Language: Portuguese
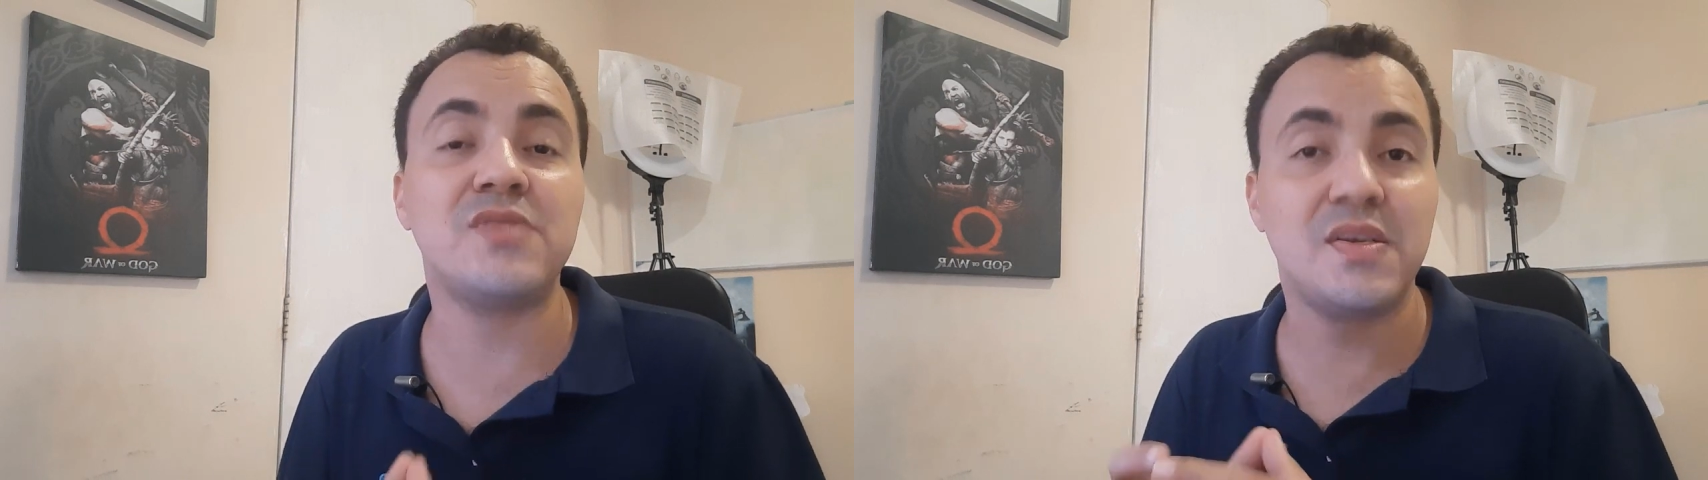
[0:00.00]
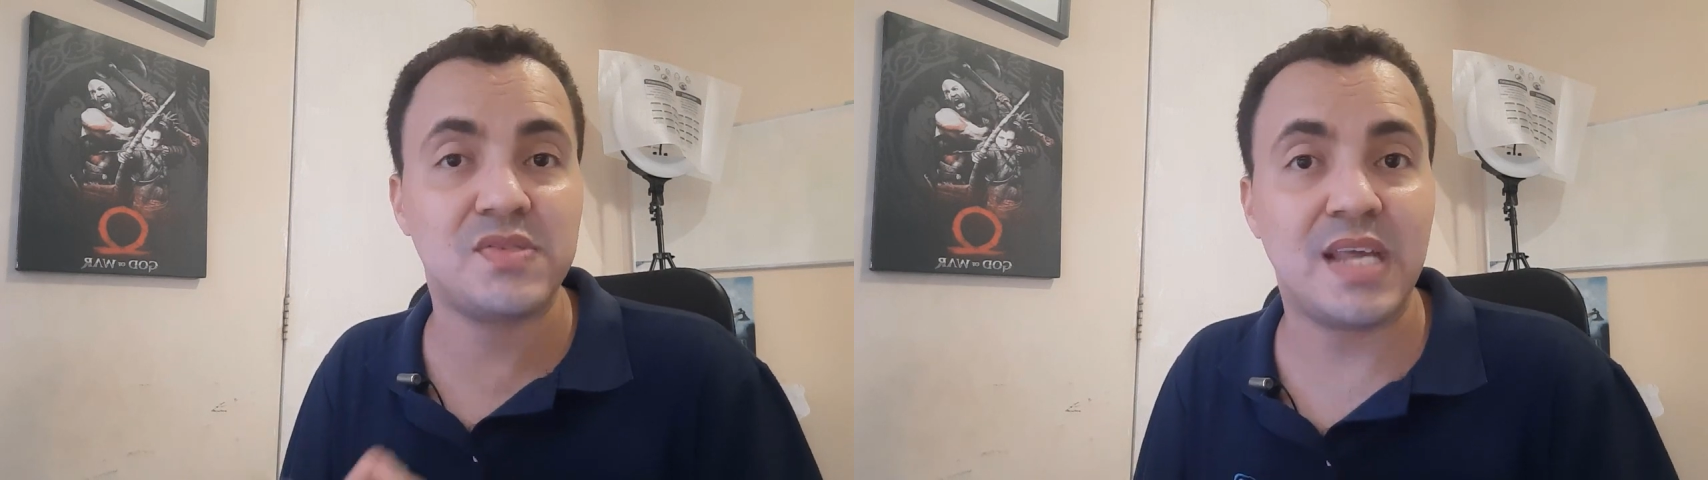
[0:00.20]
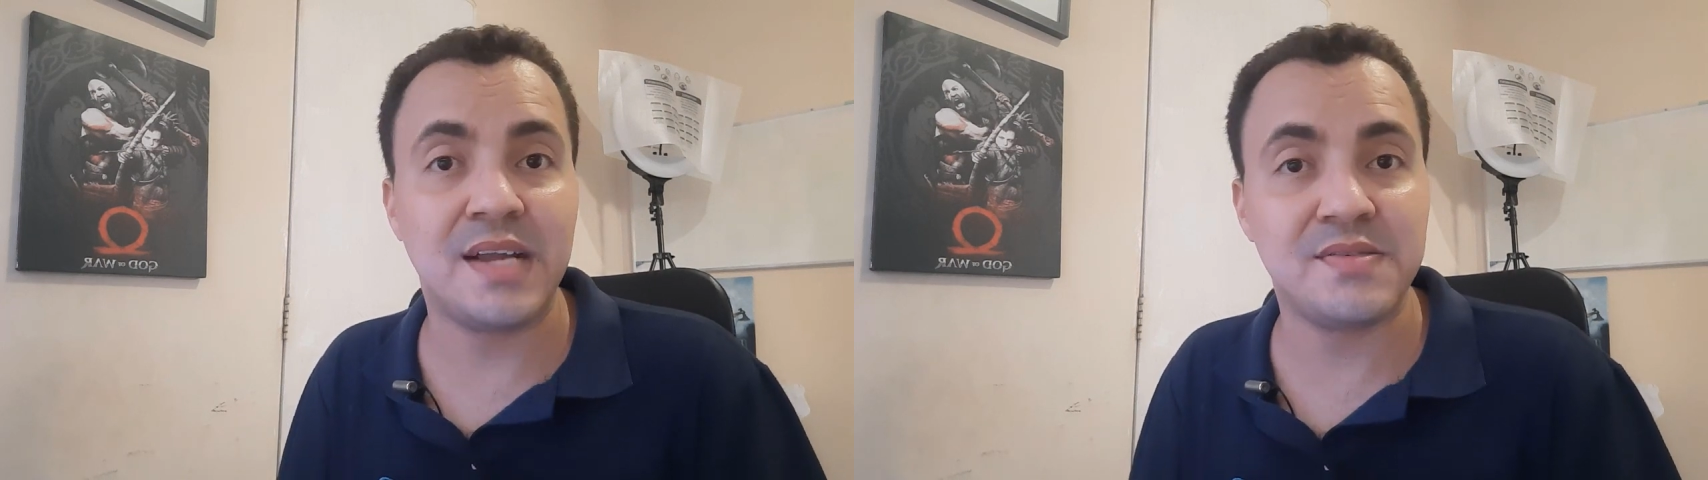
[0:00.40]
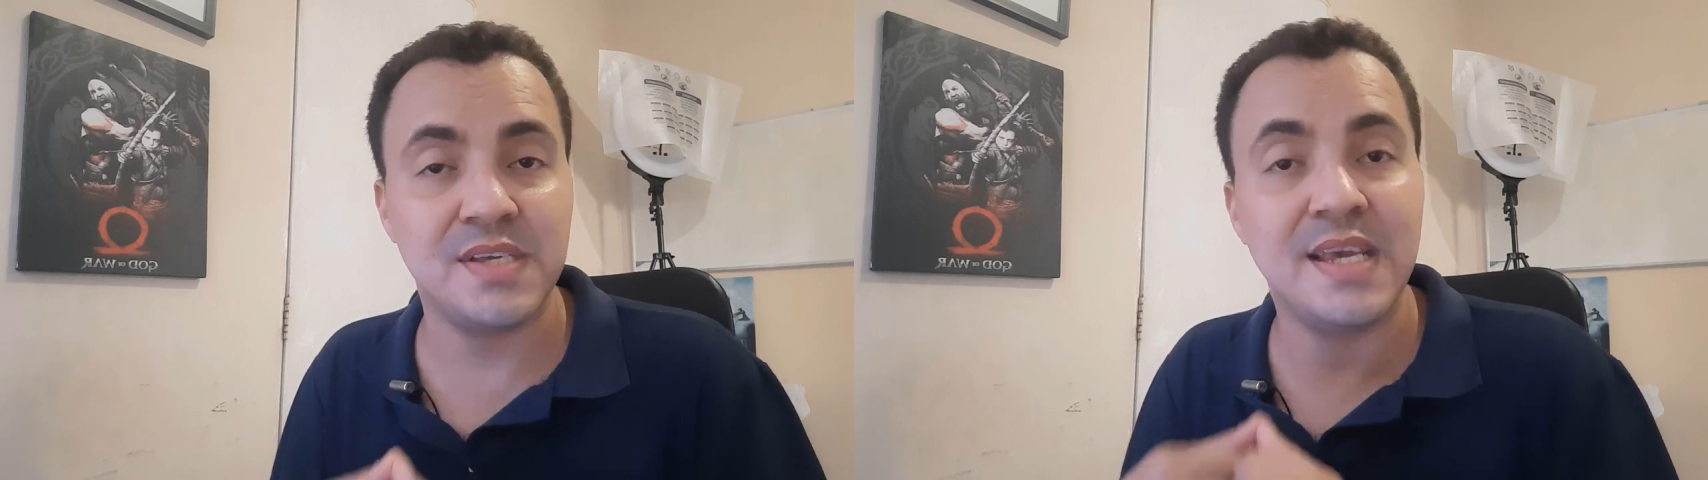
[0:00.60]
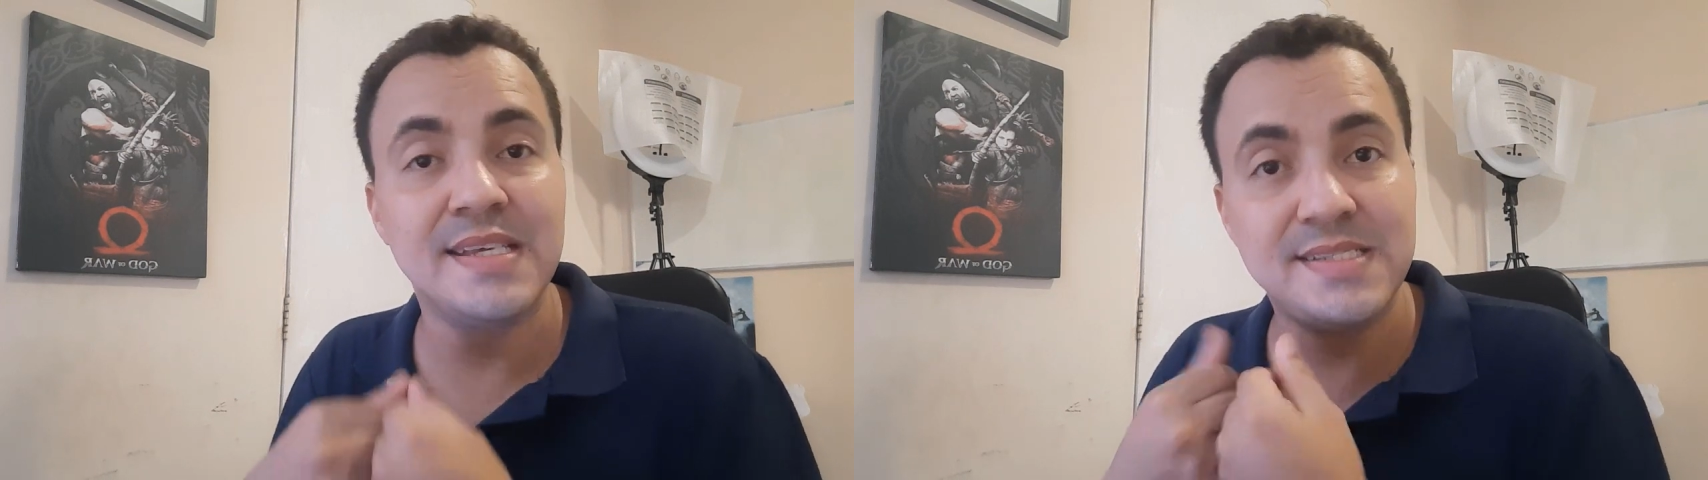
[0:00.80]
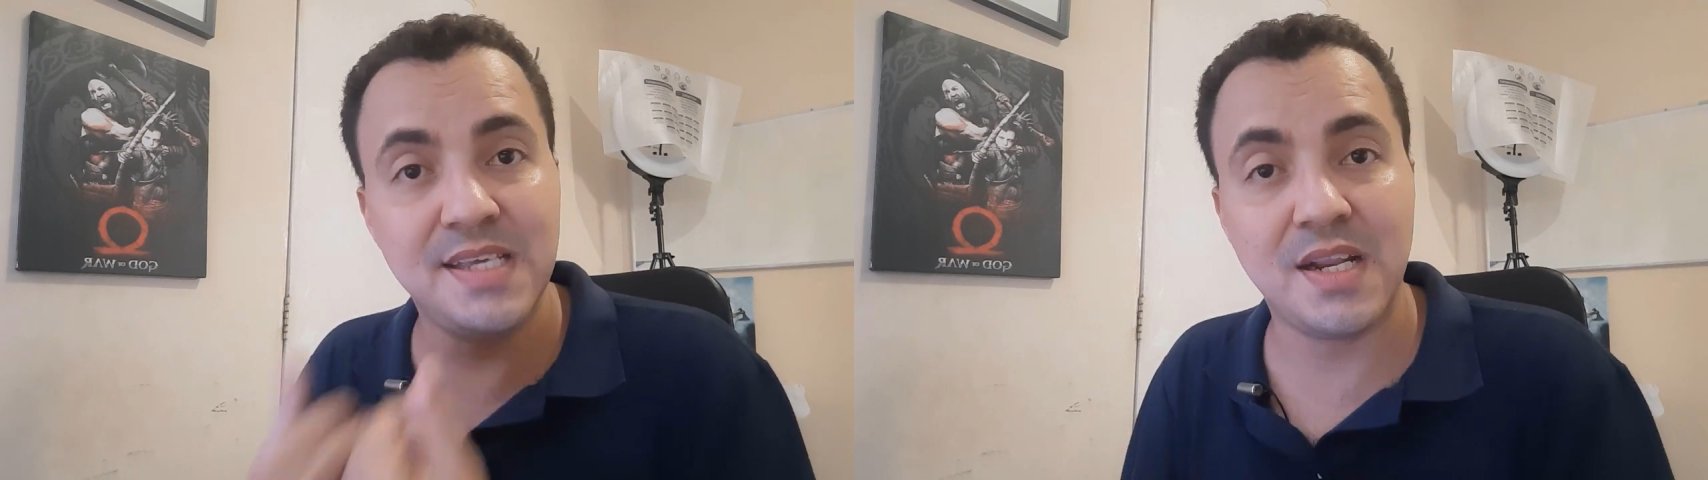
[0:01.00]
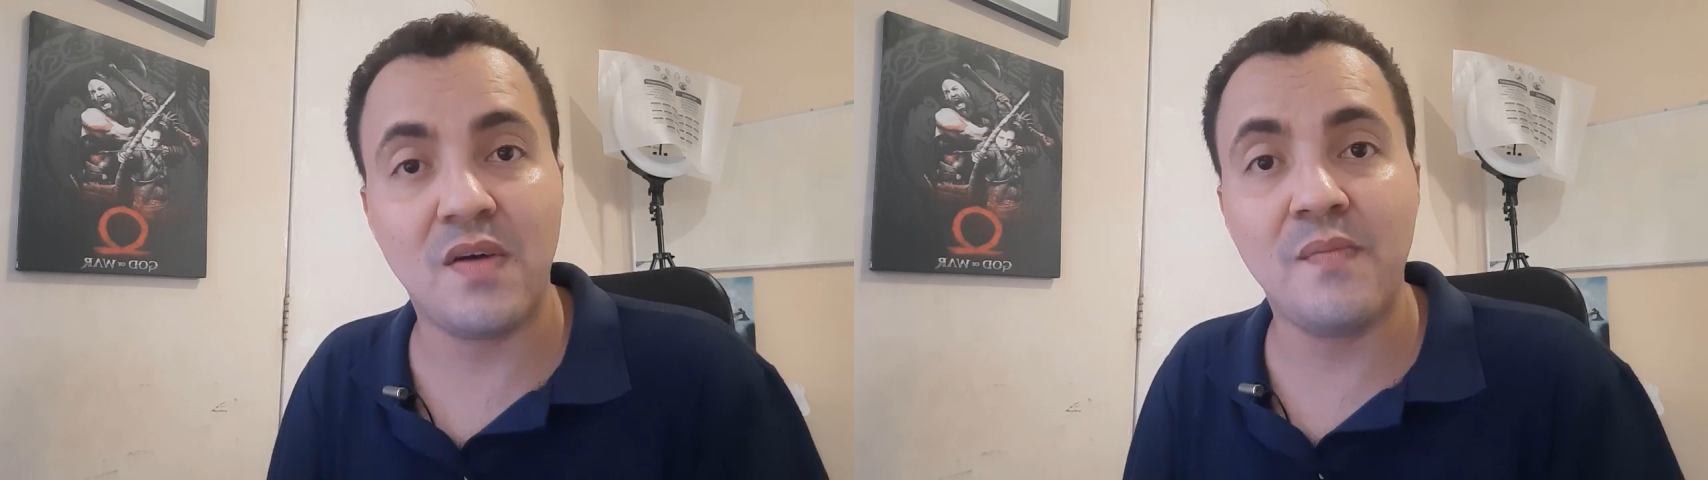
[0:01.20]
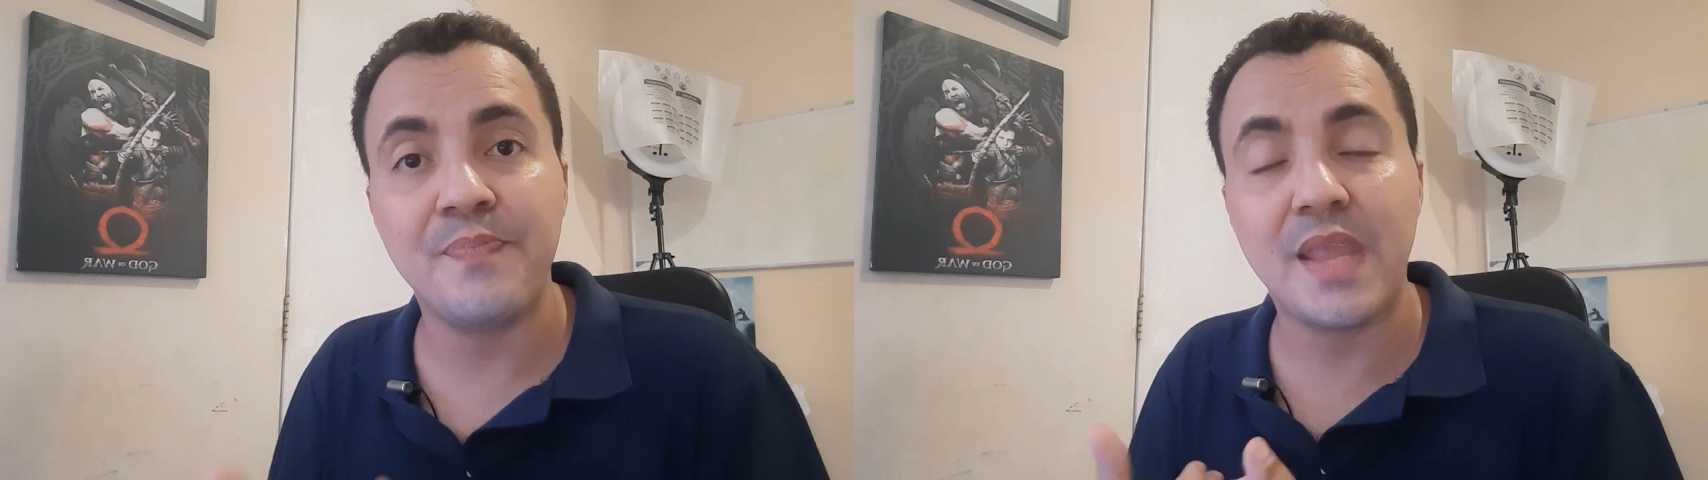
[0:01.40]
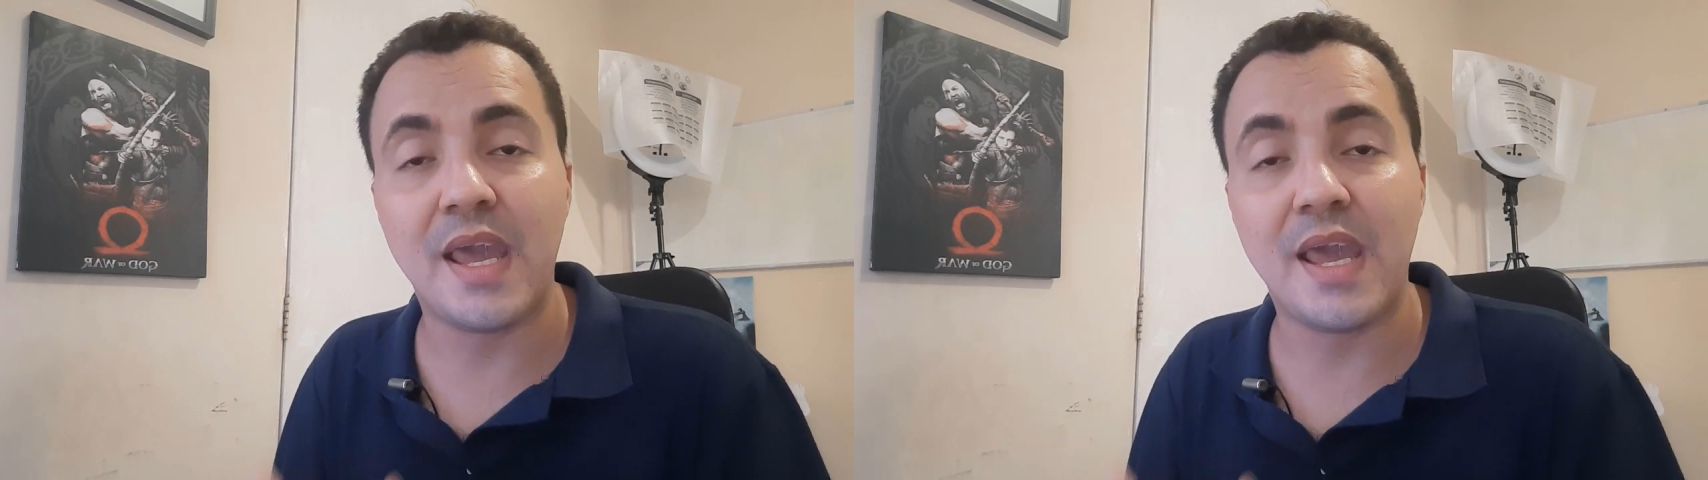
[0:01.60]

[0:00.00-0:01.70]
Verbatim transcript: os resultados serão